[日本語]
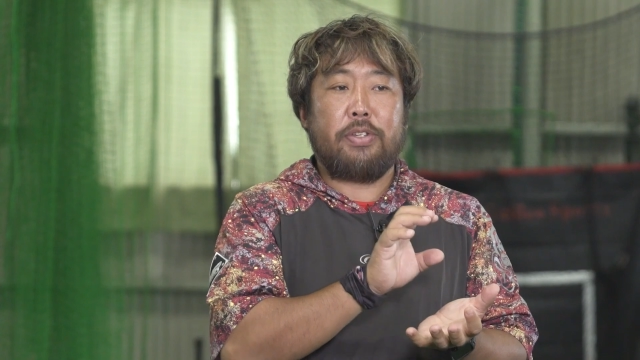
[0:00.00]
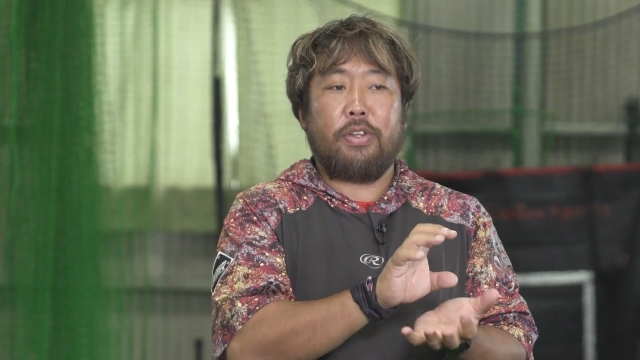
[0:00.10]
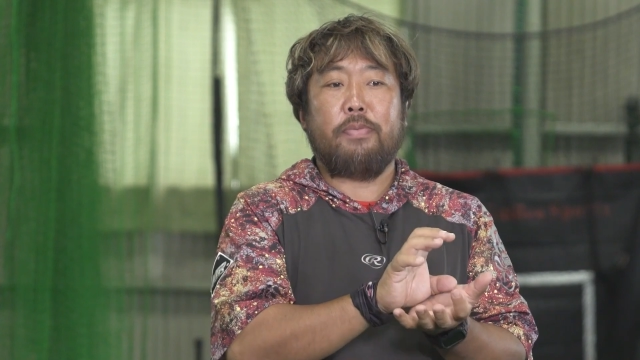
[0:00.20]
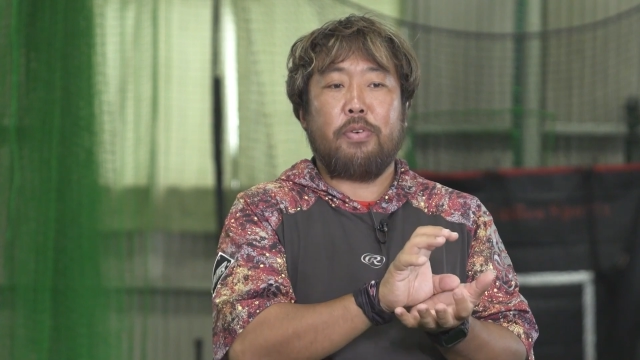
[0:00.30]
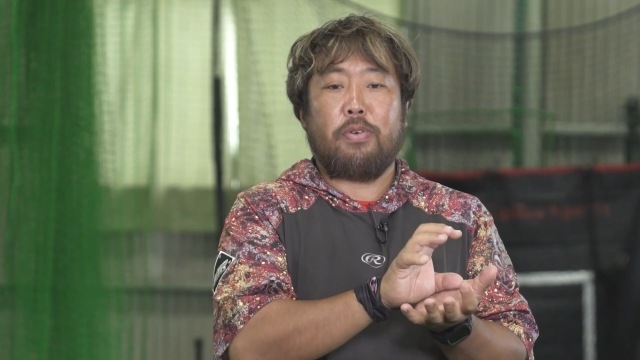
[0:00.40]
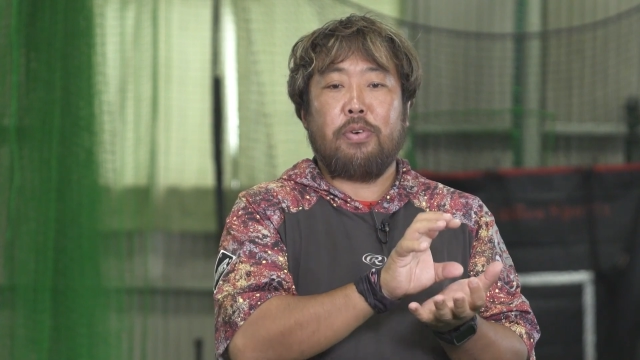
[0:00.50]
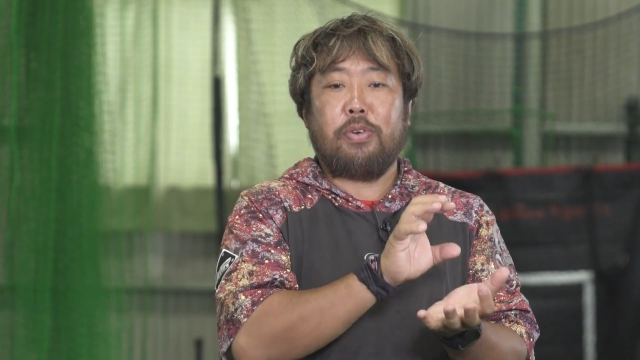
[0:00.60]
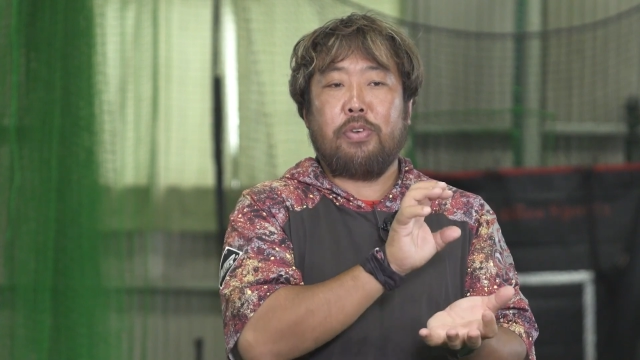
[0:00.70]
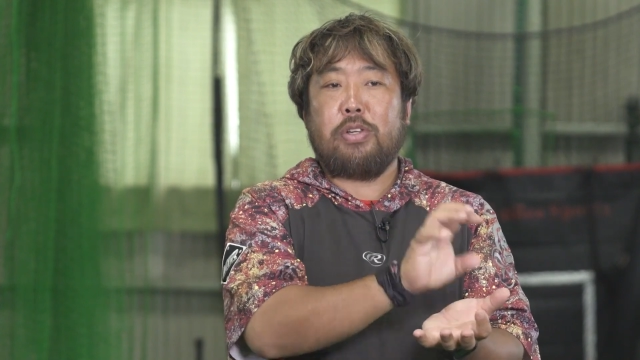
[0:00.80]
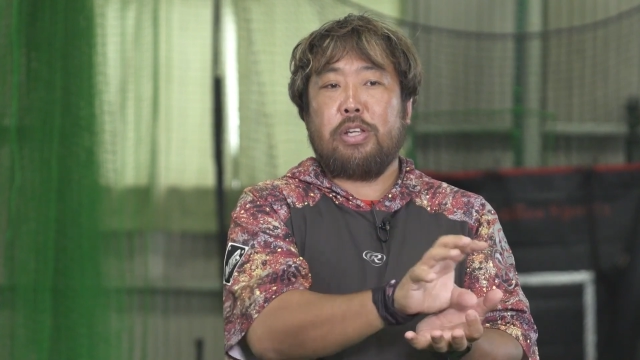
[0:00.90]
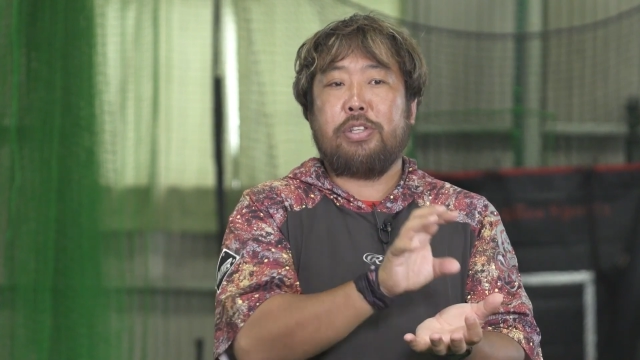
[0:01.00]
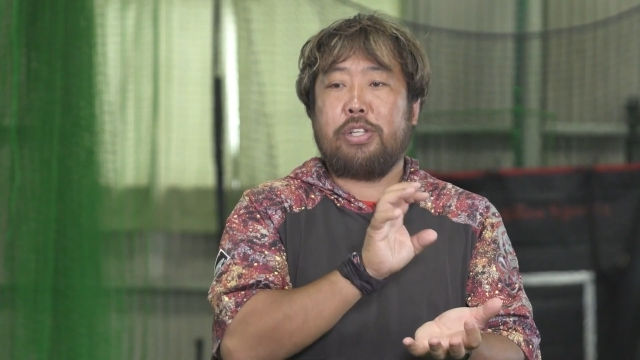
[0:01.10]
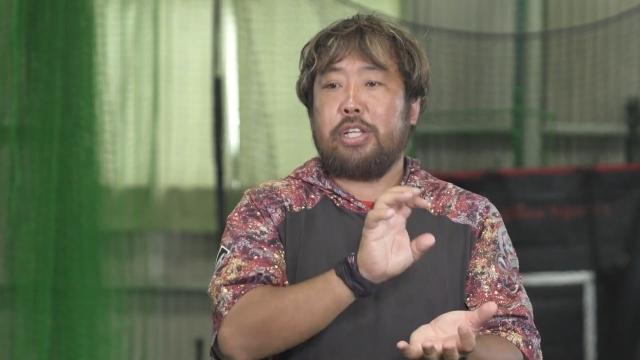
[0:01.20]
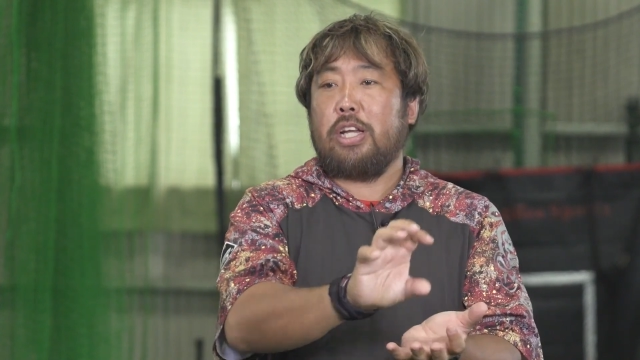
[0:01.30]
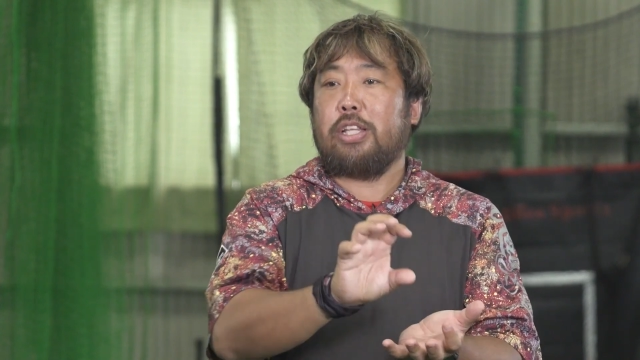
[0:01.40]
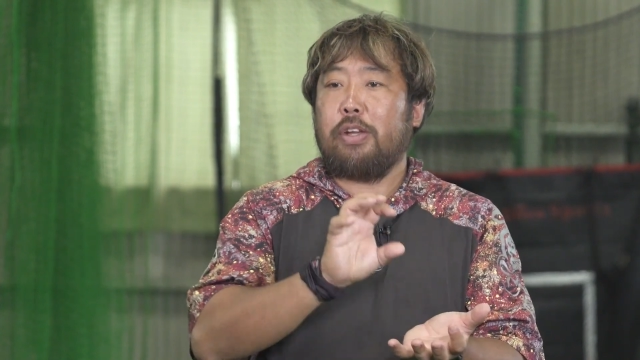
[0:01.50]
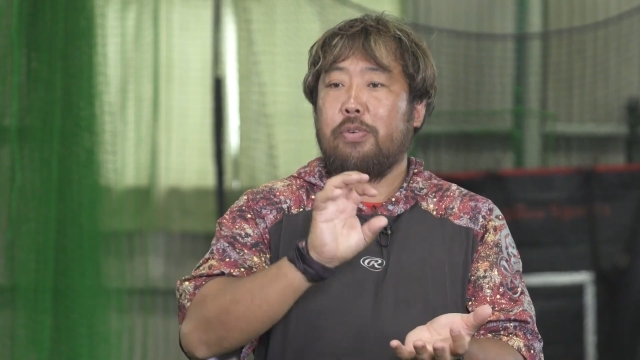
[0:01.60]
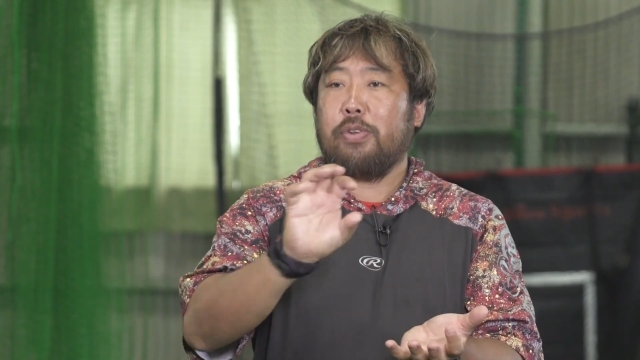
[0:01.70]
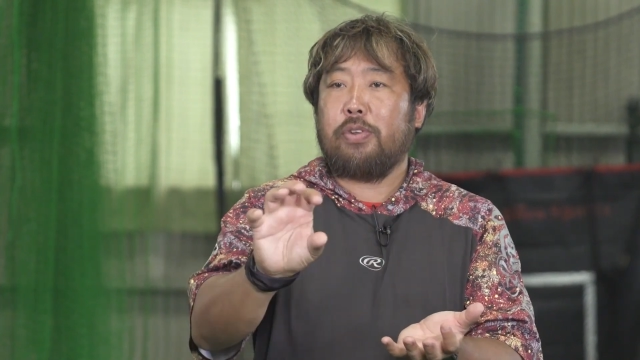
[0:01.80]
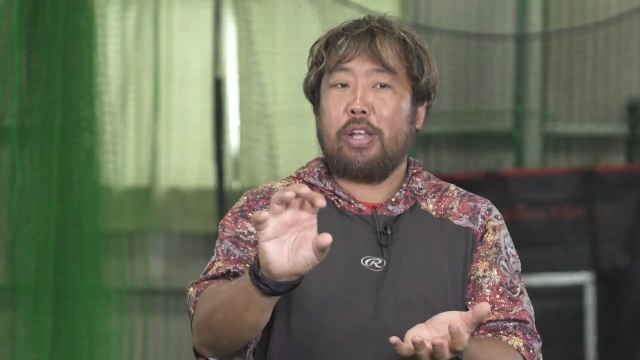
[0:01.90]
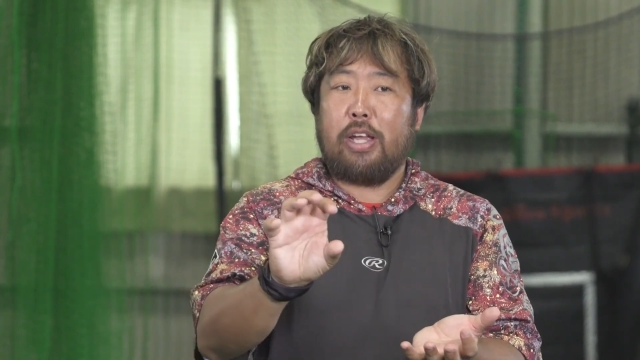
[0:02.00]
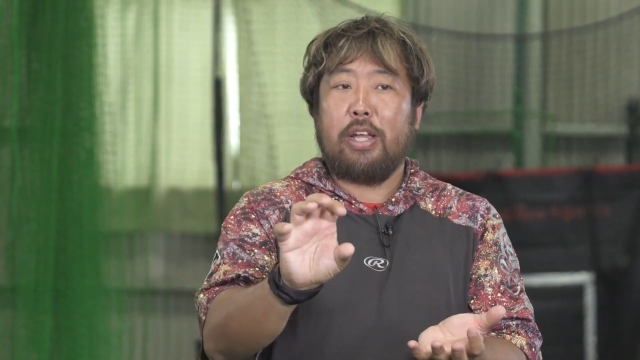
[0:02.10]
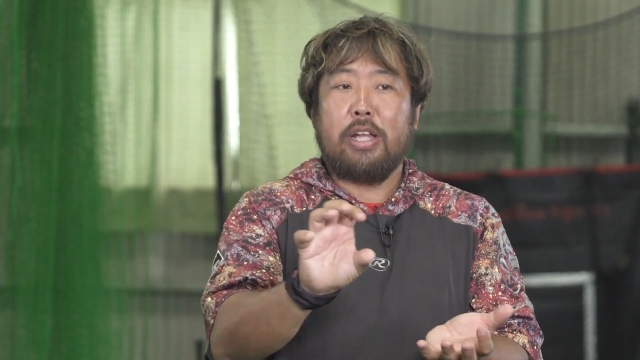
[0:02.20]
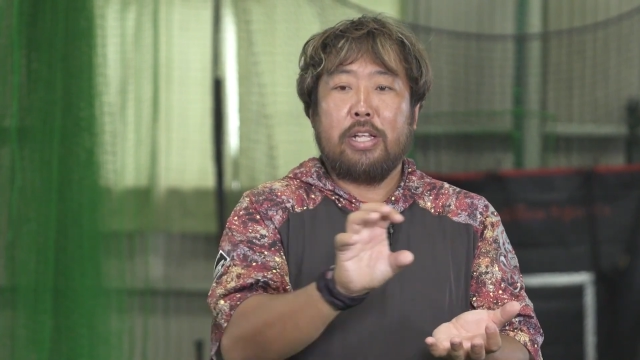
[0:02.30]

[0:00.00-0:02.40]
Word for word: い人でもこういうことをきっちりやっていくことで